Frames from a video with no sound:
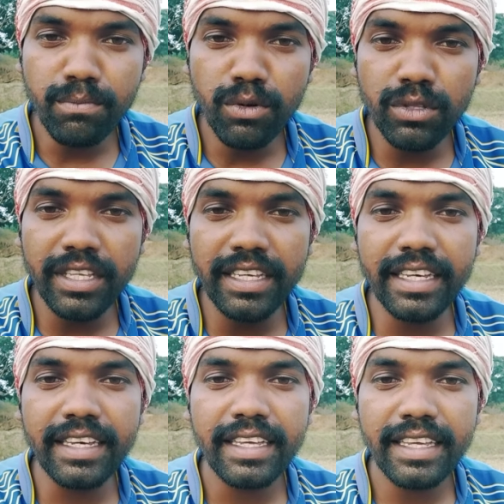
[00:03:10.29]
मुक्ति
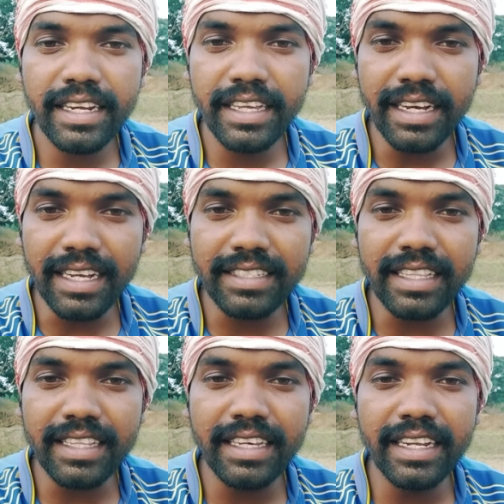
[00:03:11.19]
गे इरही
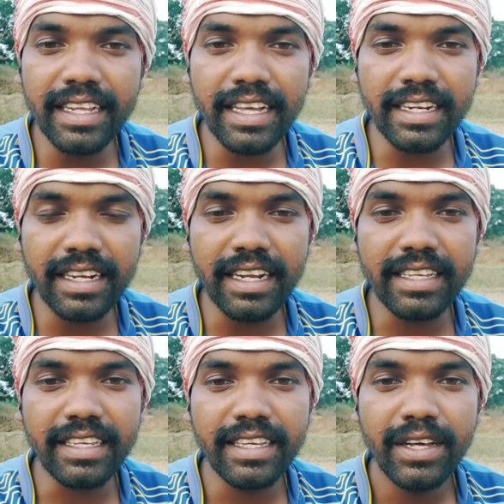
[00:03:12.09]
आज़ादी गे नलक नना
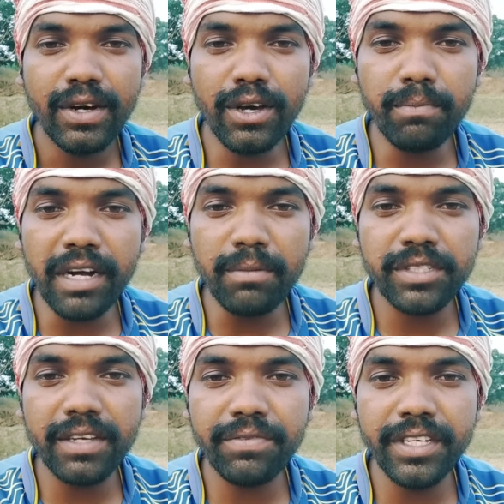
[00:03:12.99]
लगी और
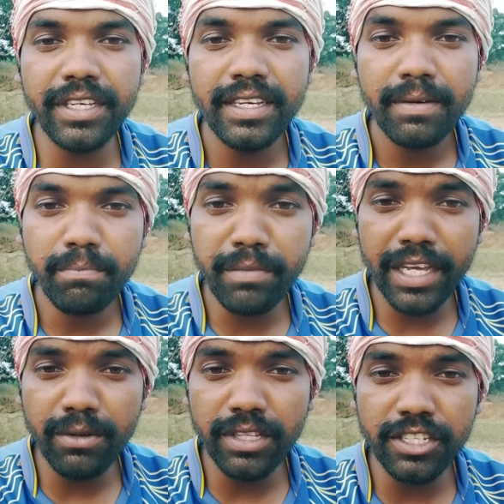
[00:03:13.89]
बामसेफ ही
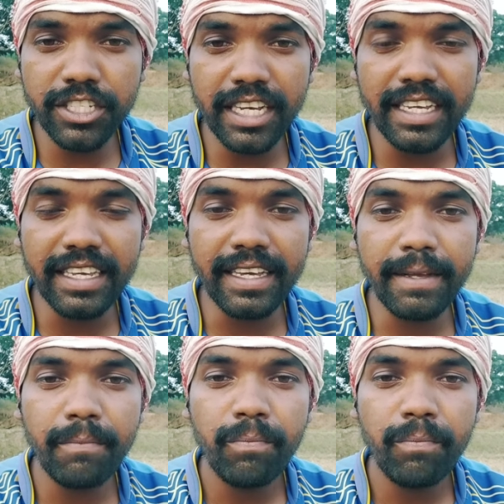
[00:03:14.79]
मेन उद्देश्य है के